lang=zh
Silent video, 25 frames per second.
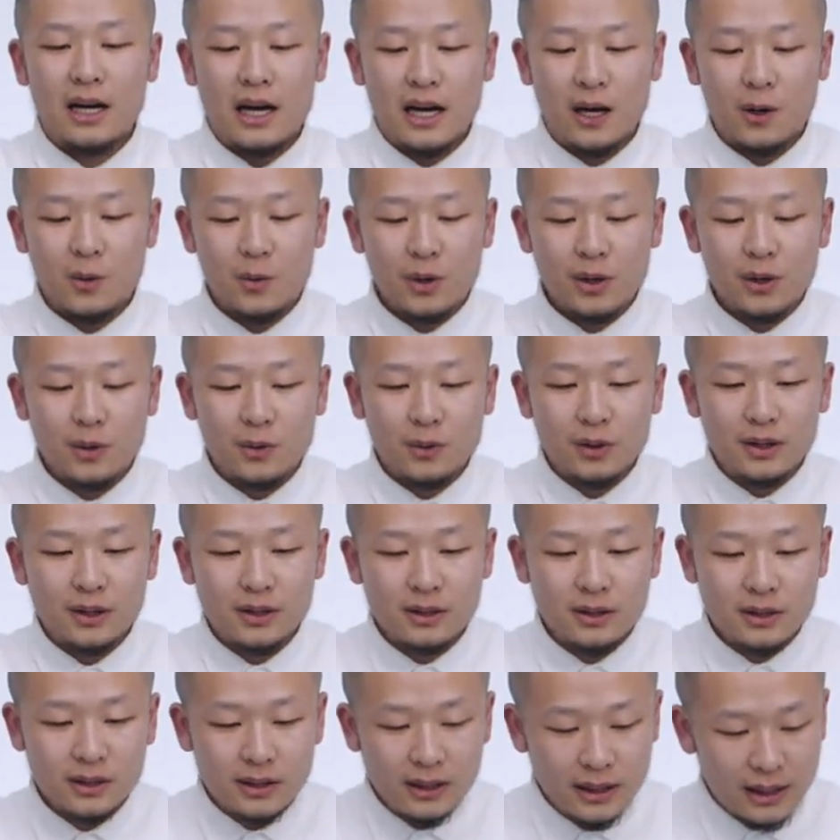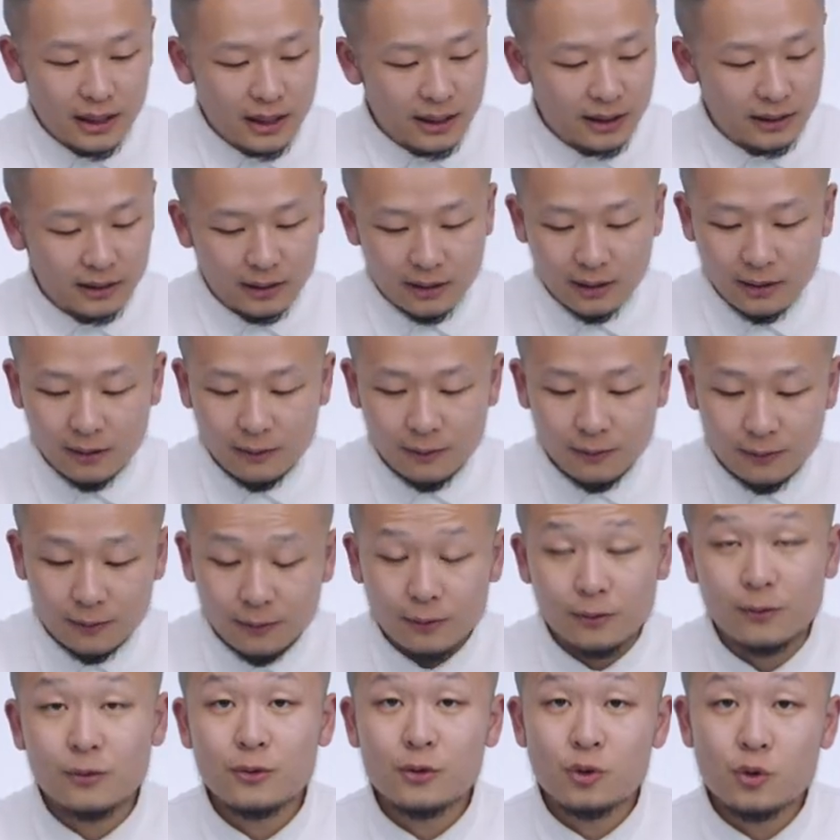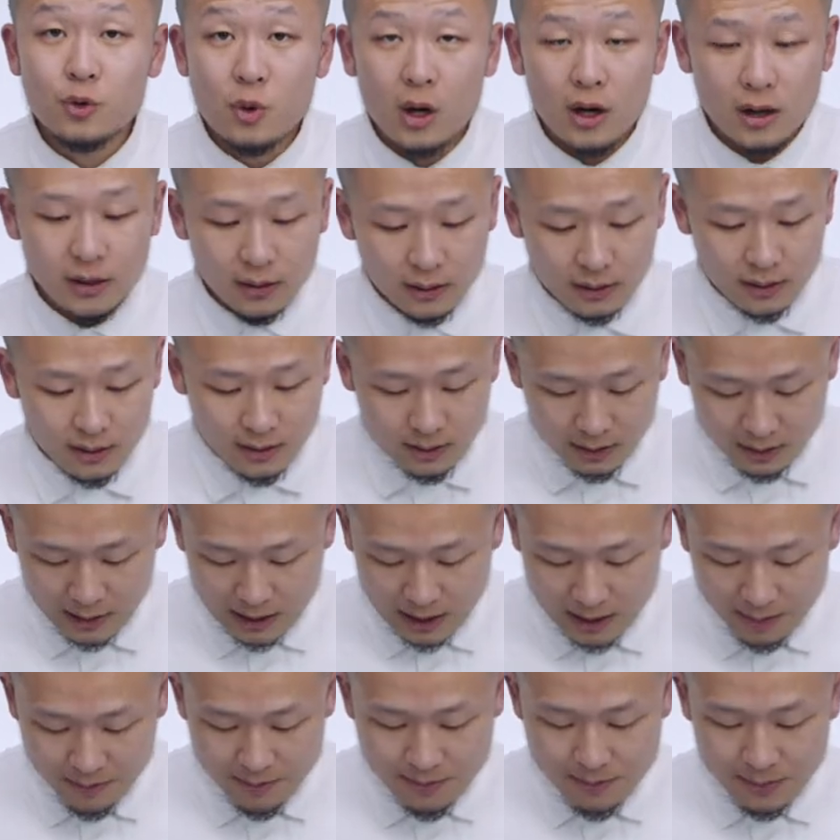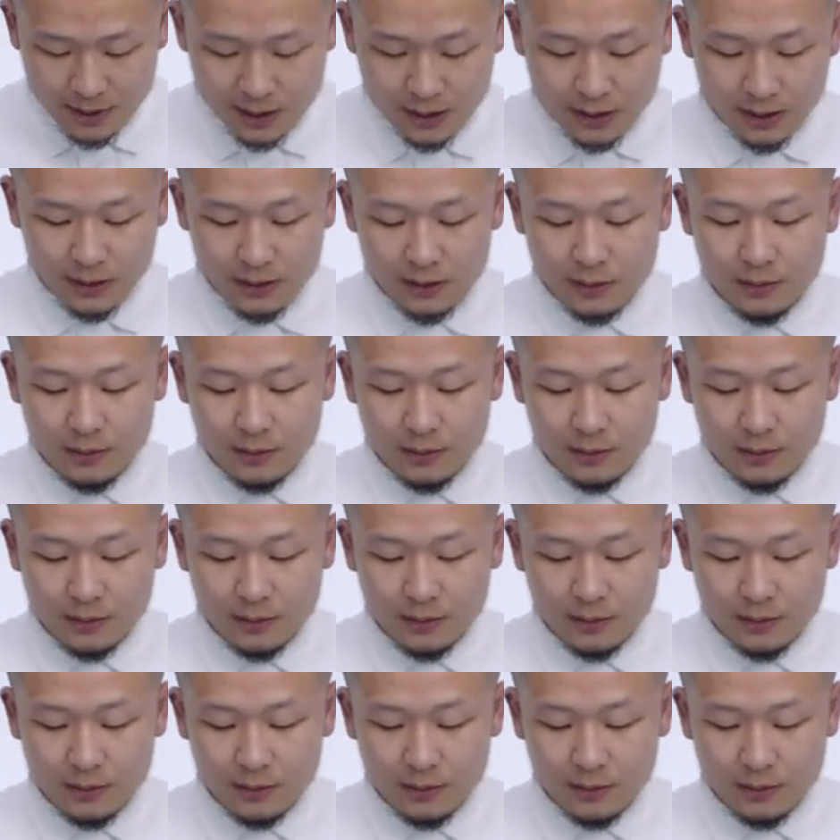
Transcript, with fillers: 还会有一系列的服装的产品，